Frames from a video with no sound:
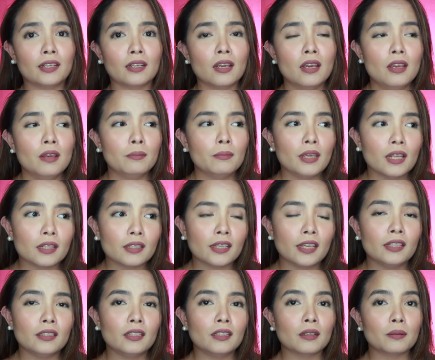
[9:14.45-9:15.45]
Like,
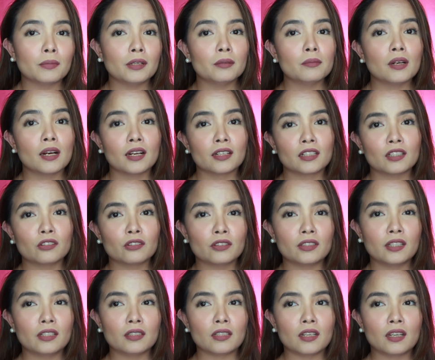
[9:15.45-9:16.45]
BLKD naman, mga
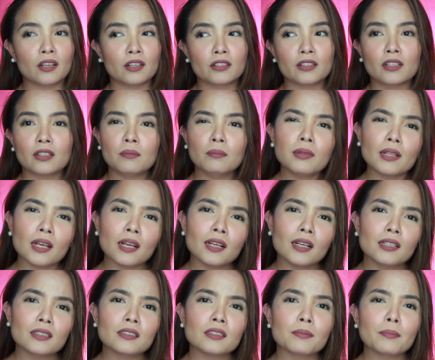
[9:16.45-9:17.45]
ganun din, 300
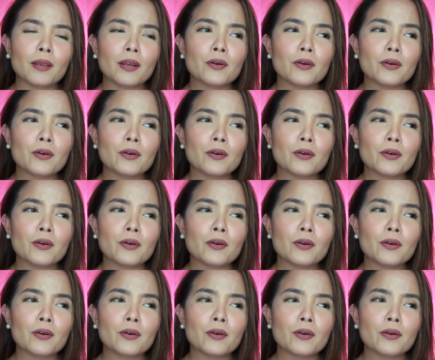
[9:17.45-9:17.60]
plus.